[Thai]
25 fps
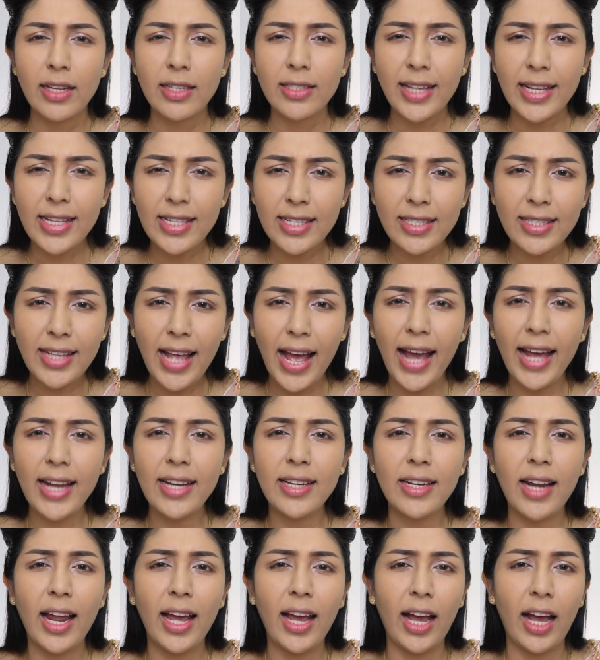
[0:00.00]
สั้
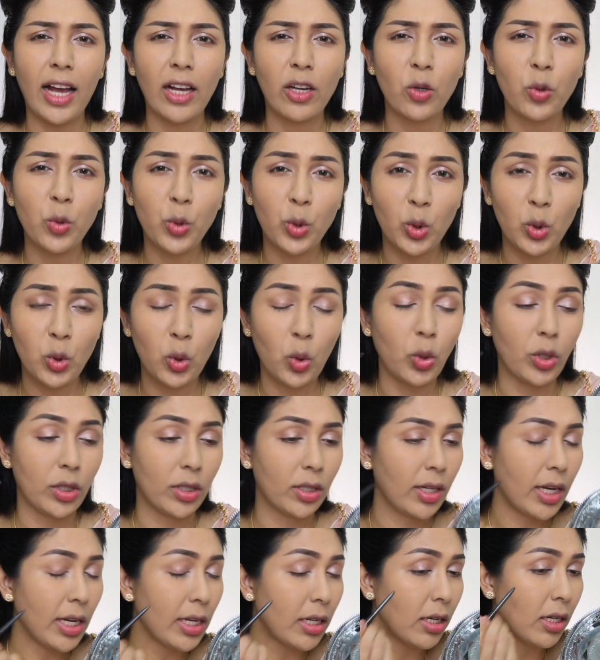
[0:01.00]
นๆนะคะกุ
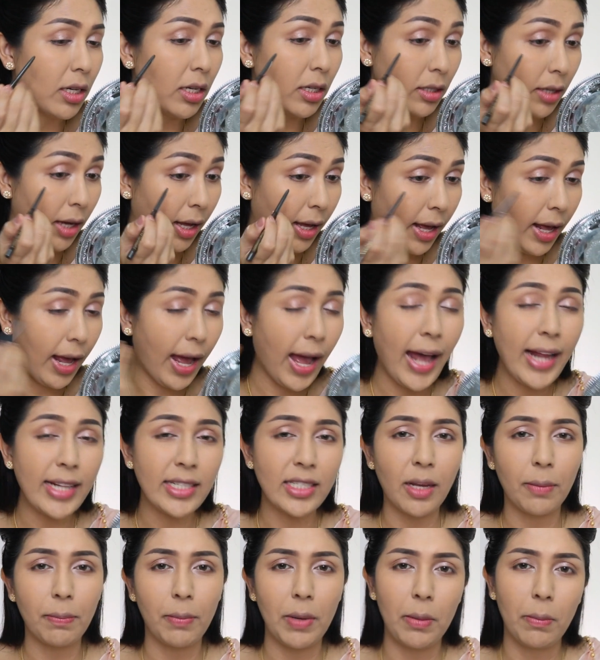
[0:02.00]
ดๆนิดหนึ่งนะคะอาจ
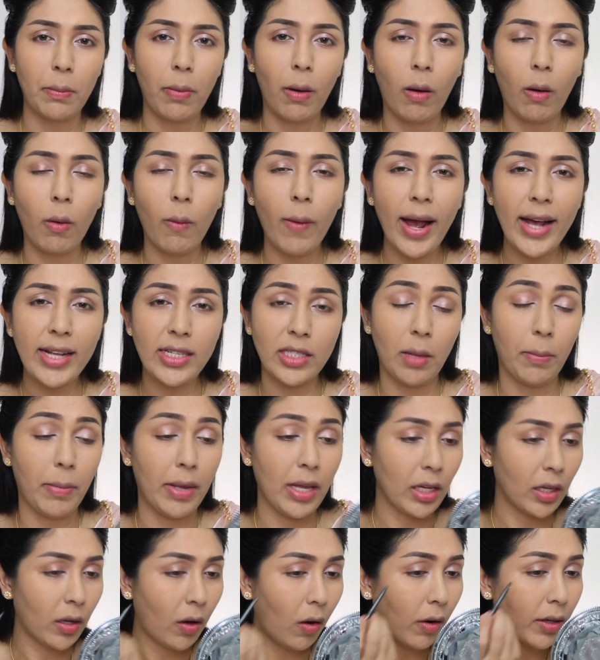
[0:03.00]
จะเป็นเพราะว่าสมั
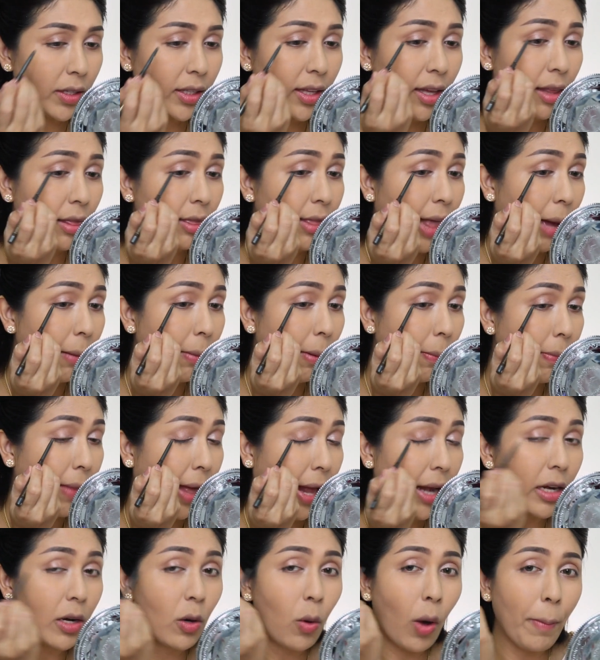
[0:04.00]
ยก่อนกีตาร์แบบ
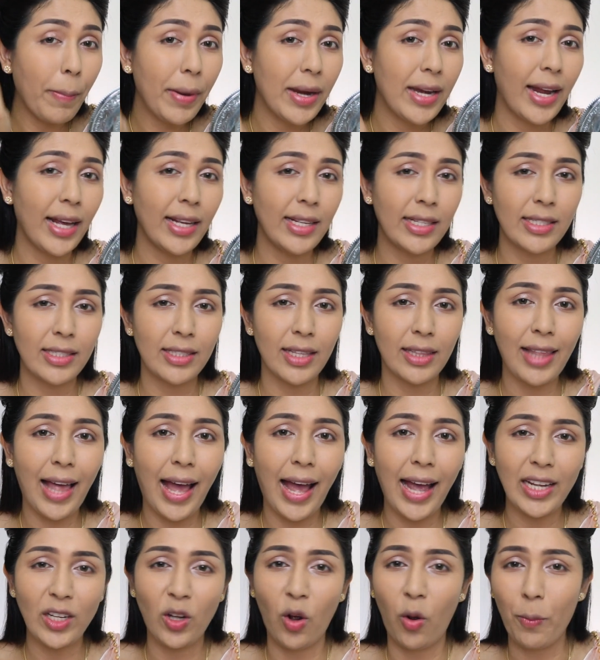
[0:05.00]
นั้นหรือว่าเป็นไลฟ์สไต
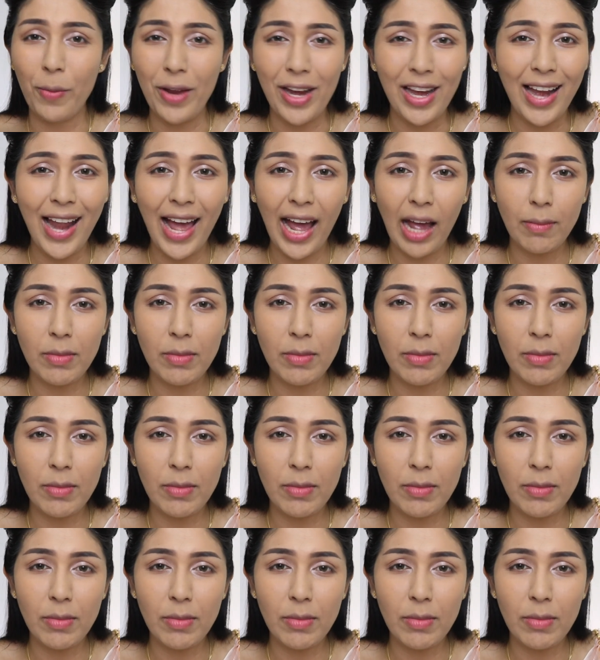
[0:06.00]
ล์ของเบลล่า